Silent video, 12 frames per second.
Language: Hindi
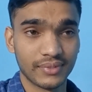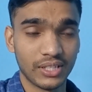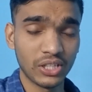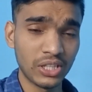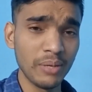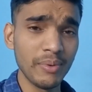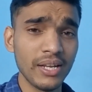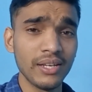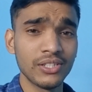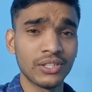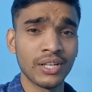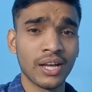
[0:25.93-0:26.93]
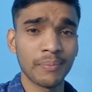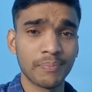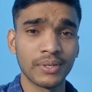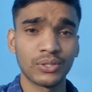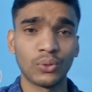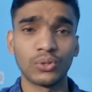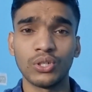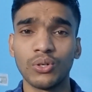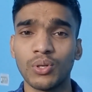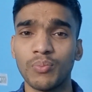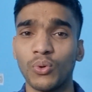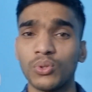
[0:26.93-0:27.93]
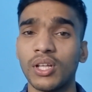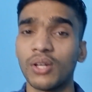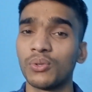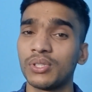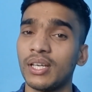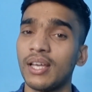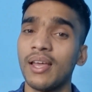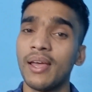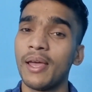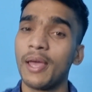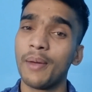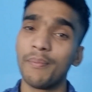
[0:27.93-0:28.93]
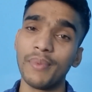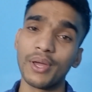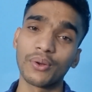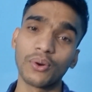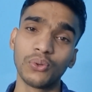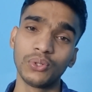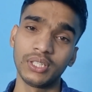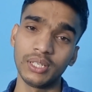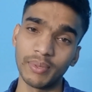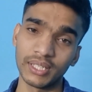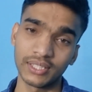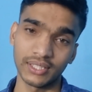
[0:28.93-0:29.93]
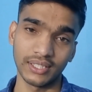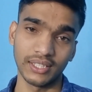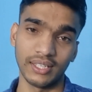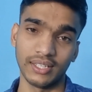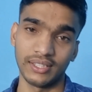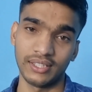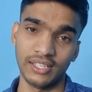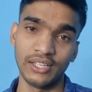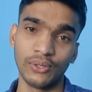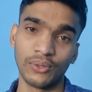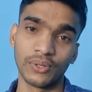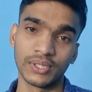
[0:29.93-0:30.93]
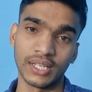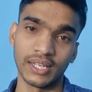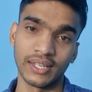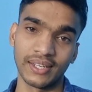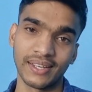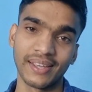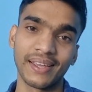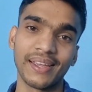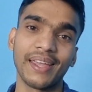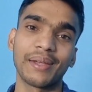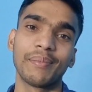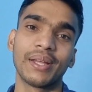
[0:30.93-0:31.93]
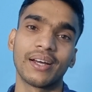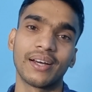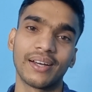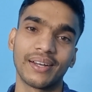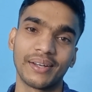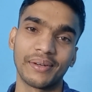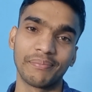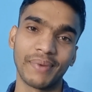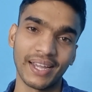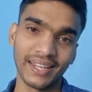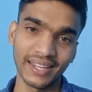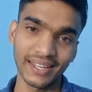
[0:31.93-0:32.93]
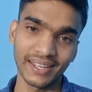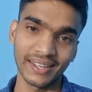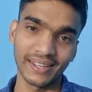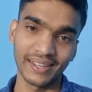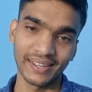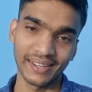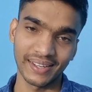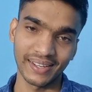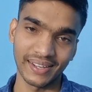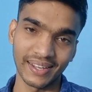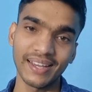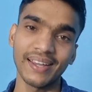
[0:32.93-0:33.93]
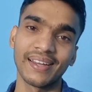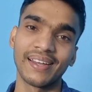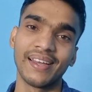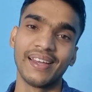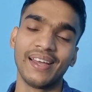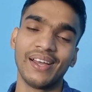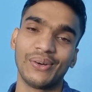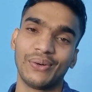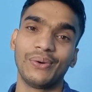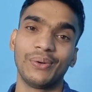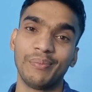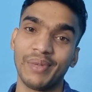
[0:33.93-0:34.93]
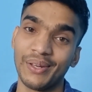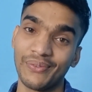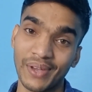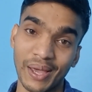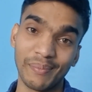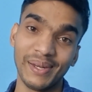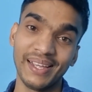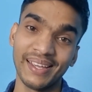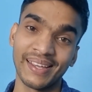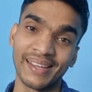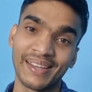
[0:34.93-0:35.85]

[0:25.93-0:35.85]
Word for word: इतनी भी नहीं है जितना आप सोच रहे हो कि बहुत ज़्यादा खुशी मेरे को खुशी बस तीन लोगों से एक मेरा भाई है है ना और मेरी फैमिली है